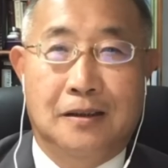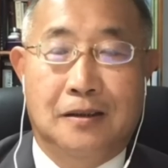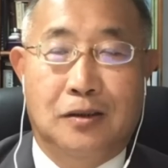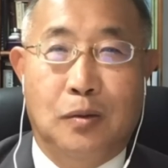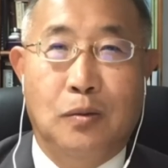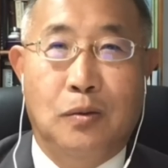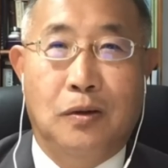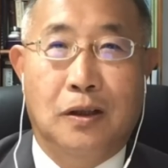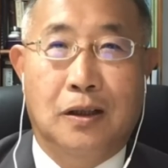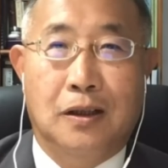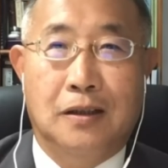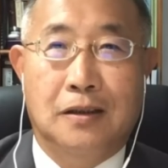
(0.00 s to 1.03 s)
中国
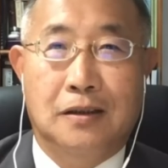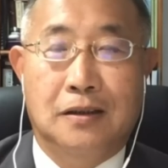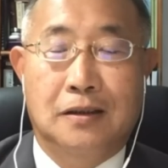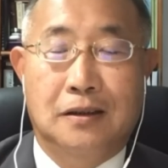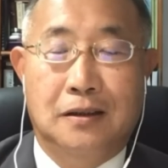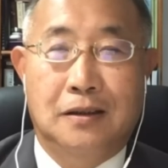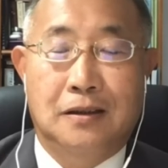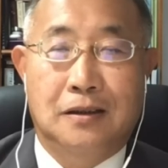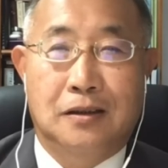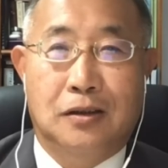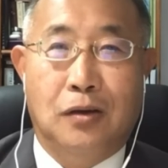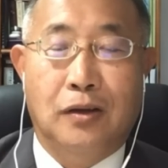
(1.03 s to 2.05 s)
跟
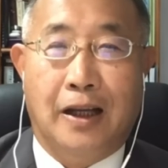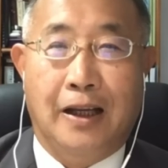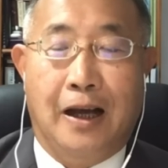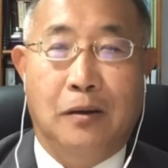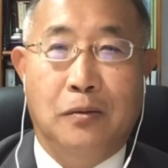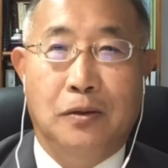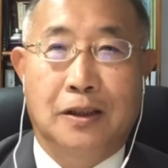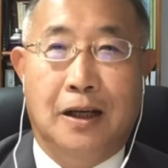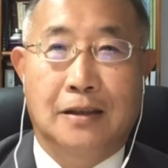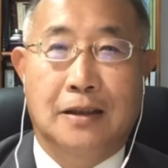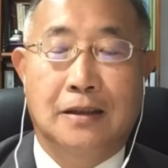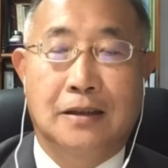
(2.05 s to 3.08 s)
东南亚国家，
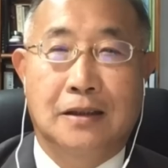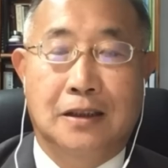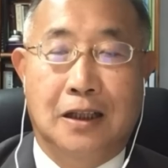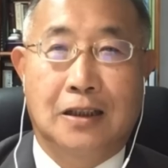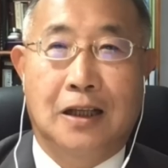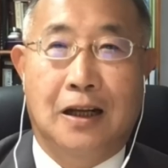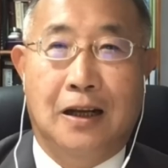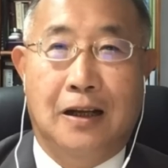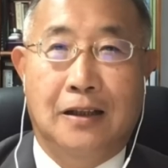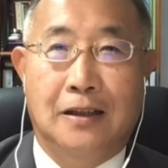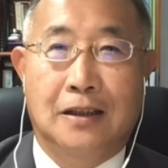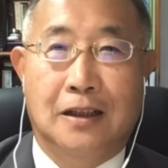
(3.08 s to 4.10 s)
甚至接下来
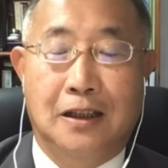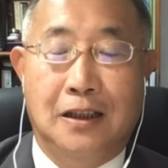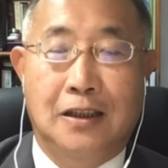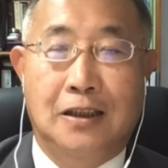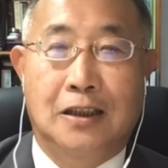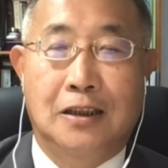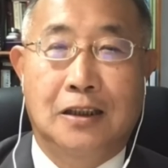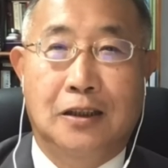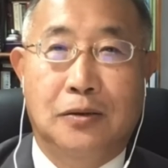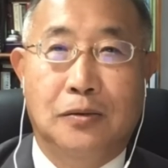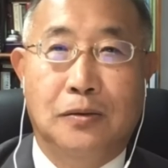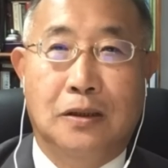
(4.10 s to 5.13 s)
的这个疫情结
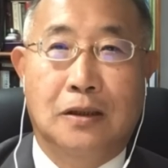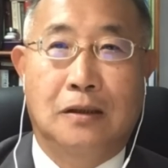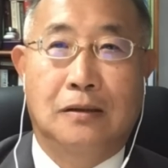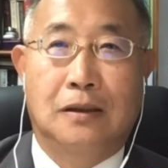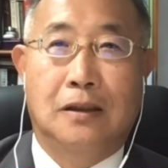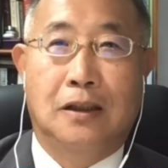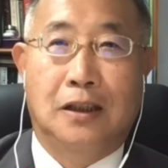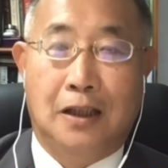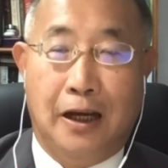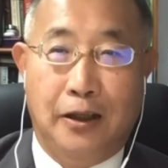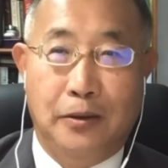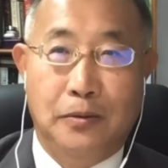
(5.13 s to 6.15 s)
束之后的一
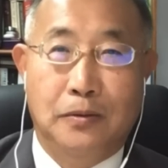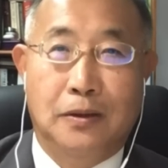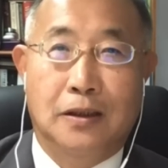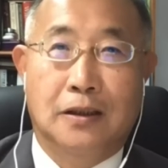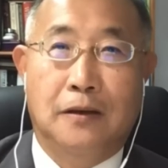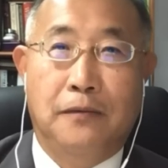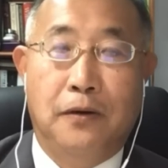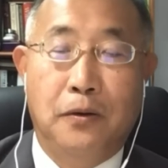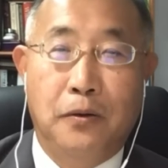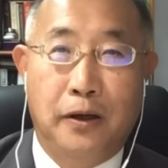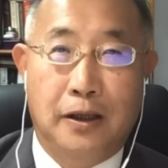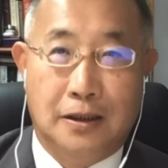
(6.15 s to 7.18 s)
带一路的这个峰
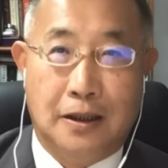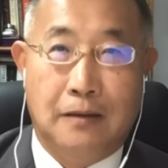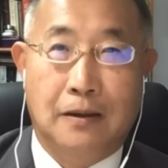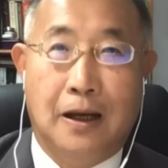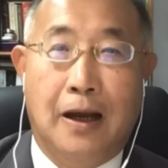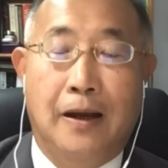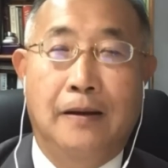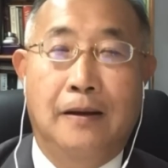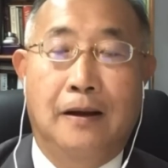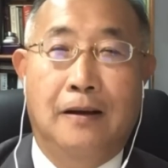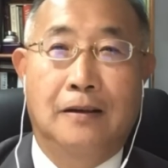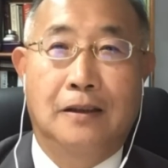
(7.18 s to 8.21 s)
会的召开
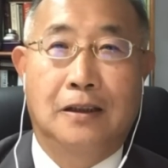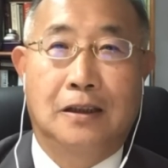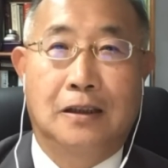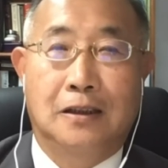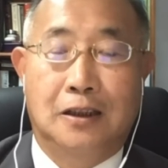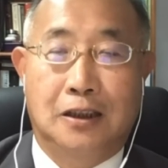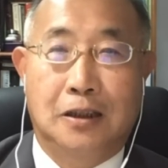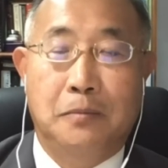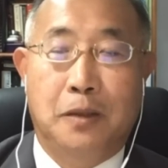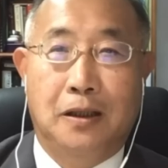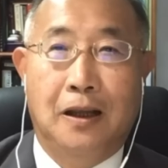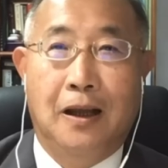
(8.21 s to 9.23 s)
哦，以及习近
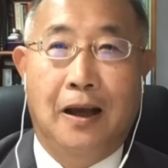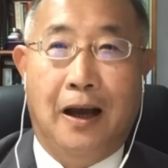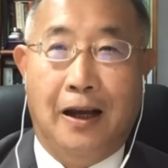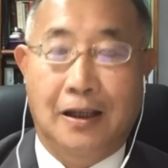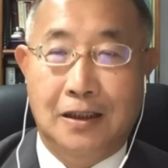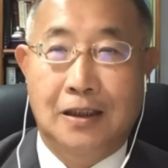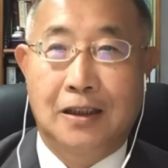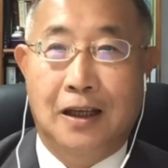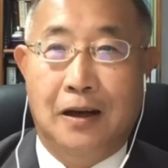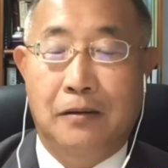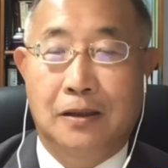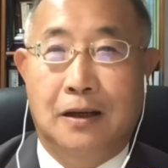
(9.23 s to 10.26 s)
平还是一
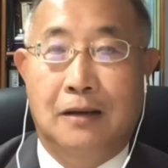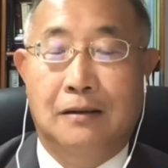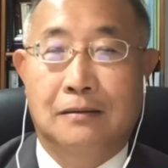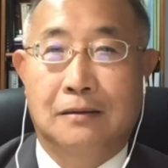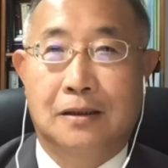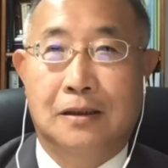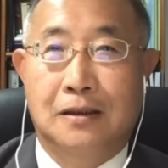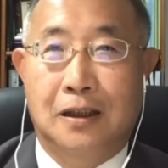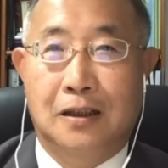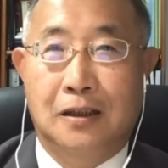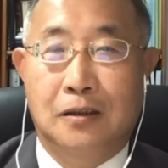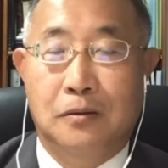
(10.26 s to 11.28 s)
样会在世界
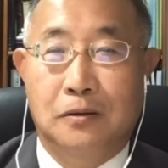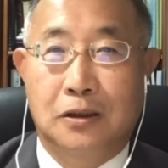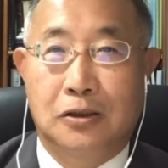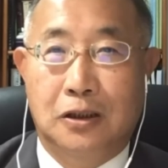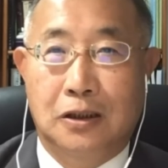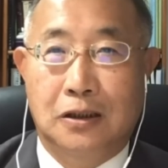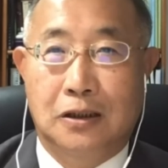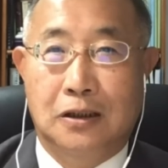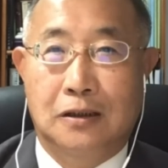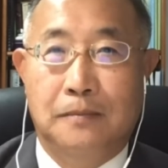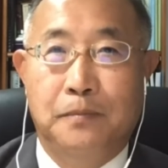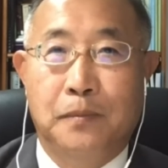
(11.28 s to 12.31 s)
各国去进
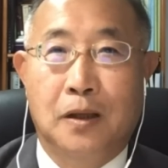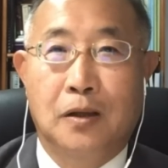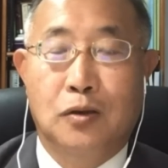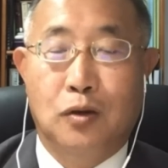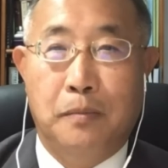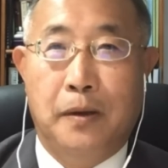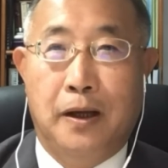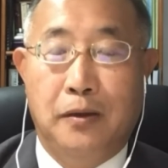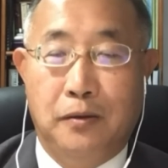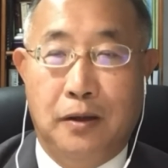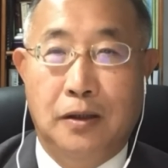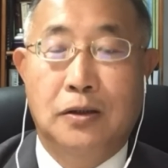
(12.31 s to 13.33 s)
行双边
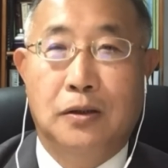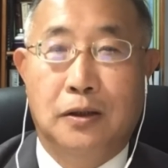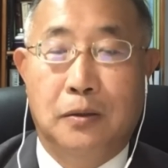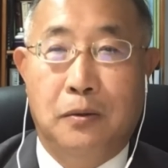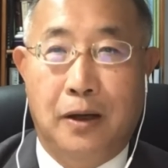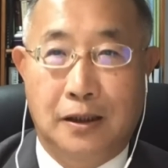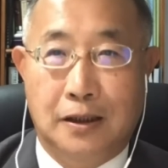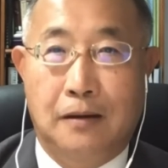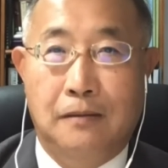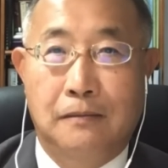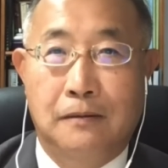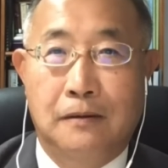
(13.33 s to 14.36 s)
元首的外
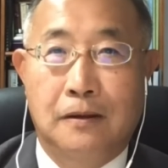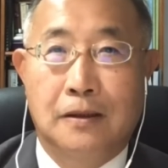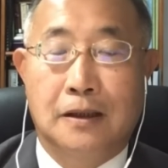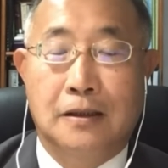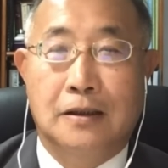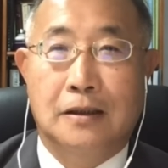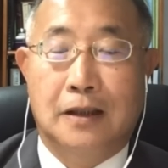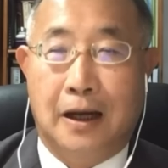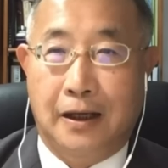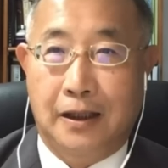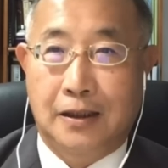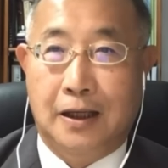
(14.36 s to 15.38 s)
交，甚至
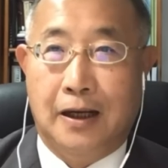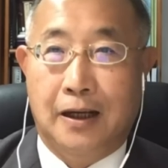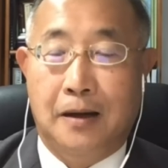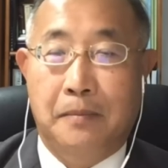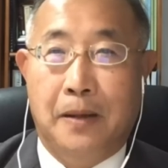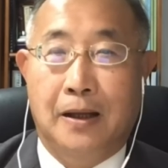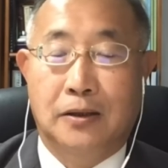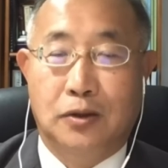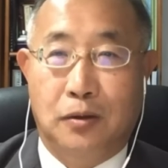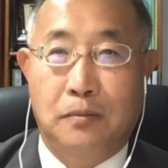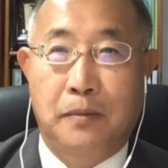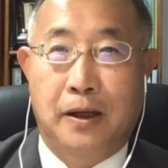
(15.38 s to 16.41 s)
他也想要把
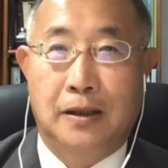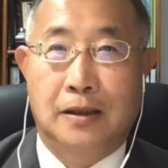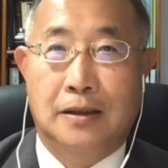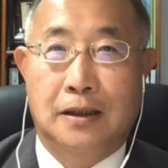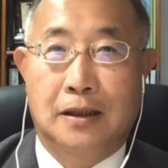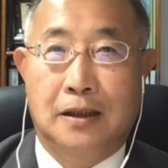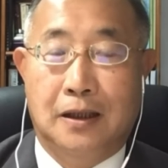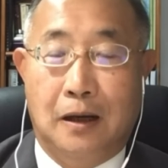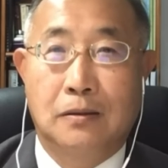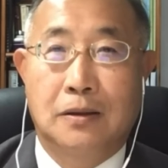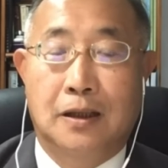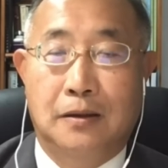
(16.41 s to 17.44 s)
中美的这个
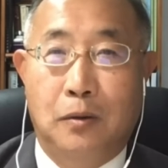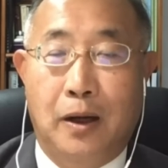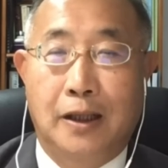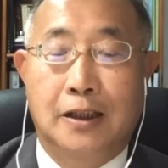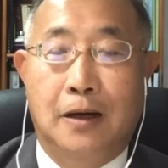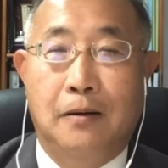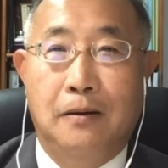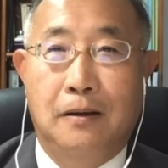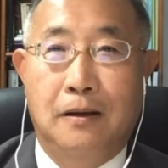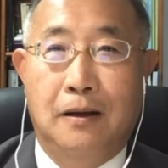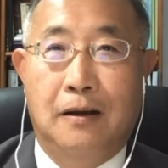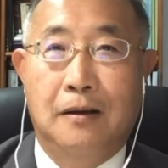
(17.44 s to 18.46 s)
高层外交
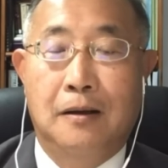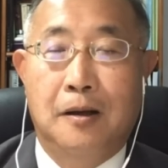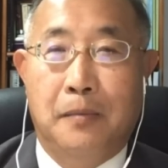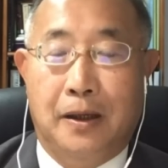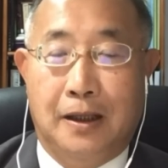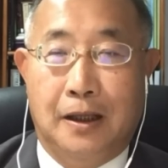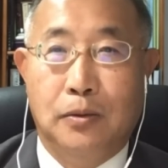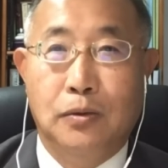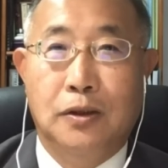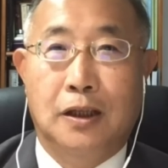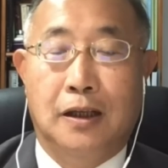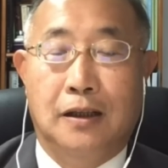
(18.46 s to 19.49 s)
哦，把它凸
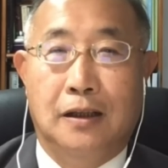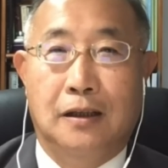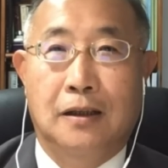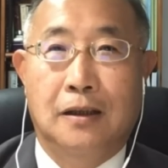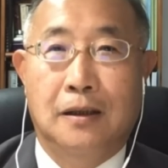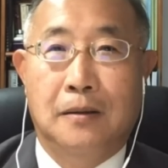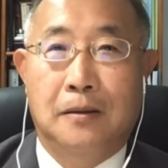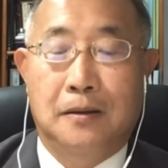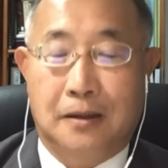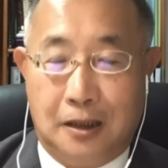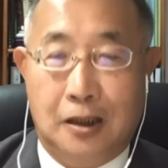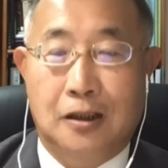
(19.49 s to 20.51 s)
显的
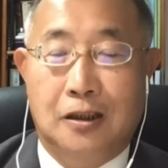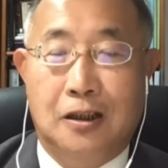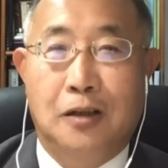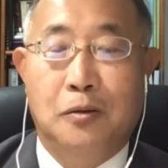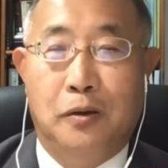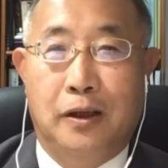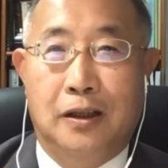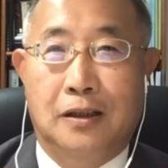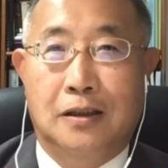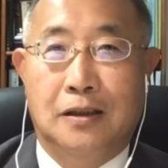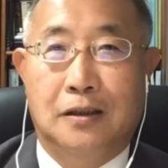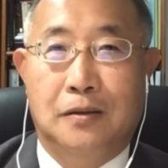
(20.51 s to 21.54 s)
更更为的
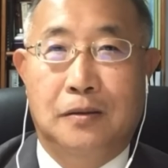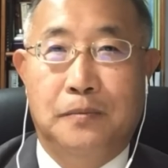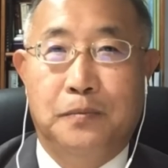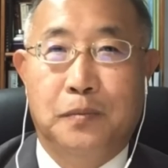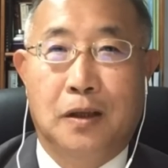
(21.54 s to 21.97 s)
这种。